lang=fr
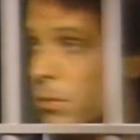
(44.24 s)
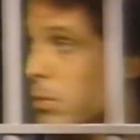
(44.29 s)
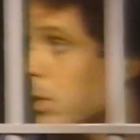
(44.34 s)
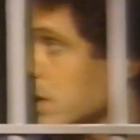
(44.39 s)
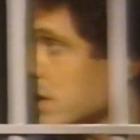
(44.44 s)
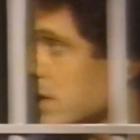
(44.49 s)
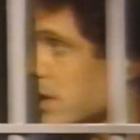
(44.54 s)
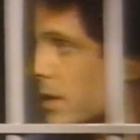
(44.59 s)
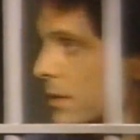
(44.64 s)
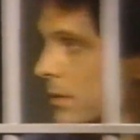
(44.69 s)
Il y
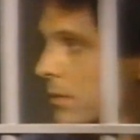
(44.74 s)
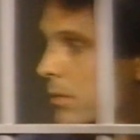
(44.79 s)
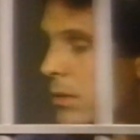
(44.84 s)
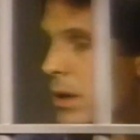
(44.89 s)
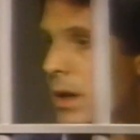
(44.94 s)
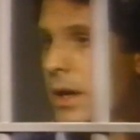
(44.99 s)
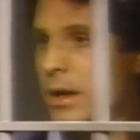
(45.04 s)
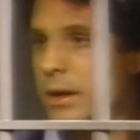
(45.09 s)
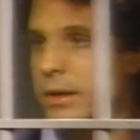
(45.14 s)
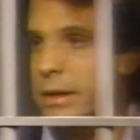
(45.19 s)
a
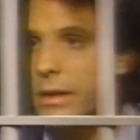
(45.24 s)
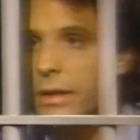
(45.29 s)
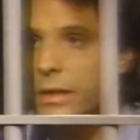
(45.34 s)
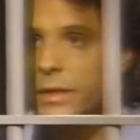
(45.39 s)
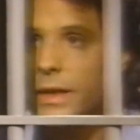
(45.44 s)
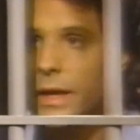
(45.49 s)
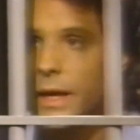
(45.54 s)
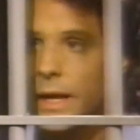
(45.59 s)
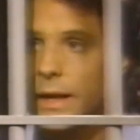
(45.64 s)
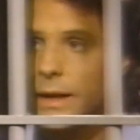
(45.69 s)
encore
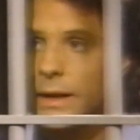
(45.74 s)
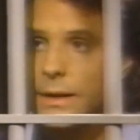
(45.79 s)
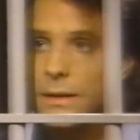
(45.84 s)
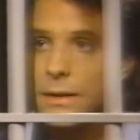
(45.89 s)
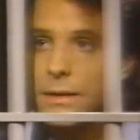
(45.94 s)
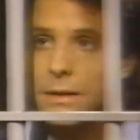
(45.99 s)
autre chose.